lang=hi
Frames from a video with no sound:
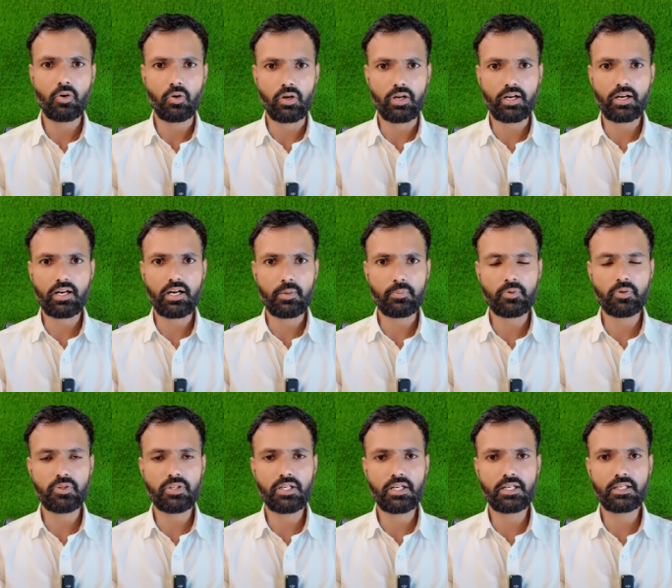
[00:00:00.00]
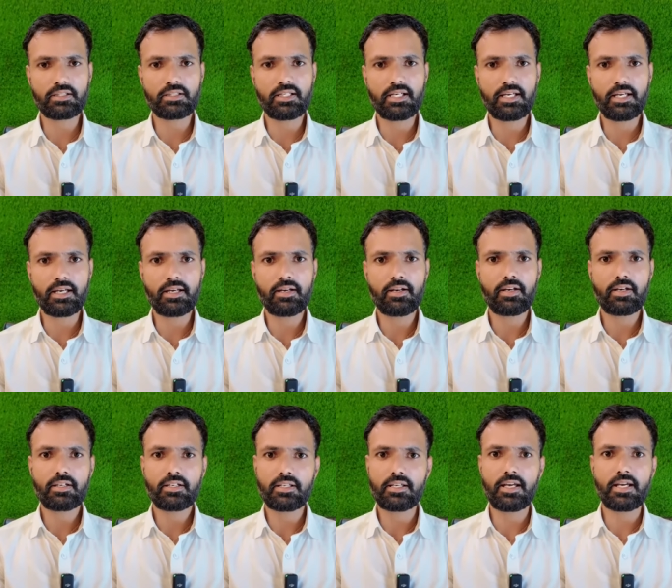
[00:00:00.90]
और अगर आपको ये लगता है
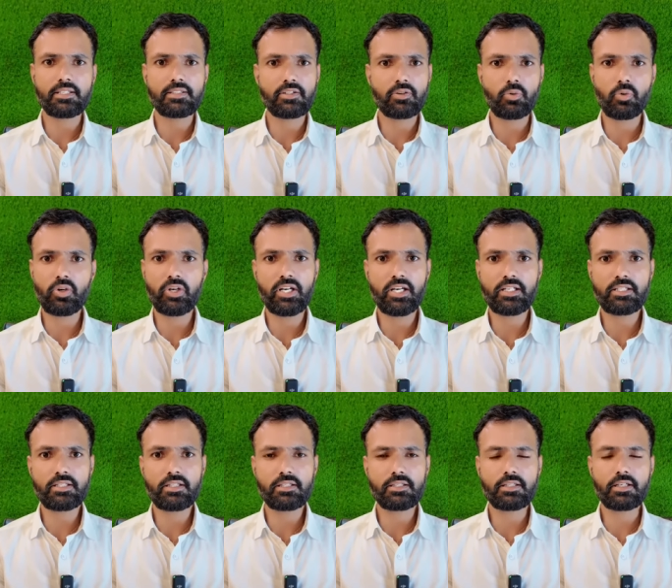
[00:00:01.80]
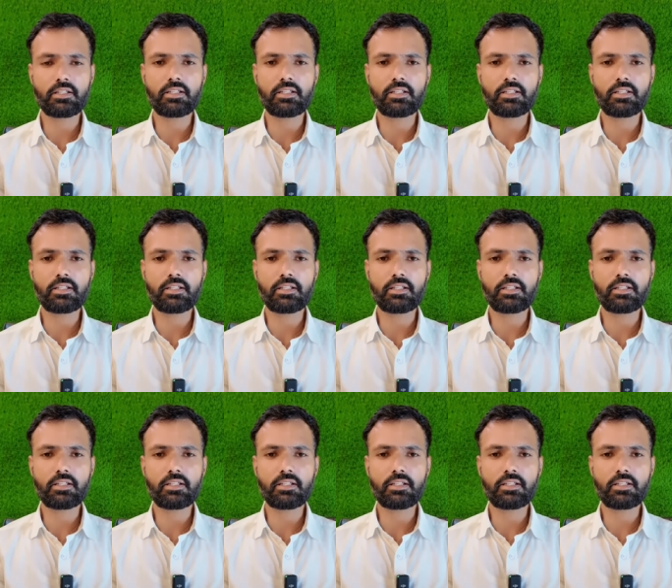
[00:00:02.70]
कि ऐसे कोई नहीं जीत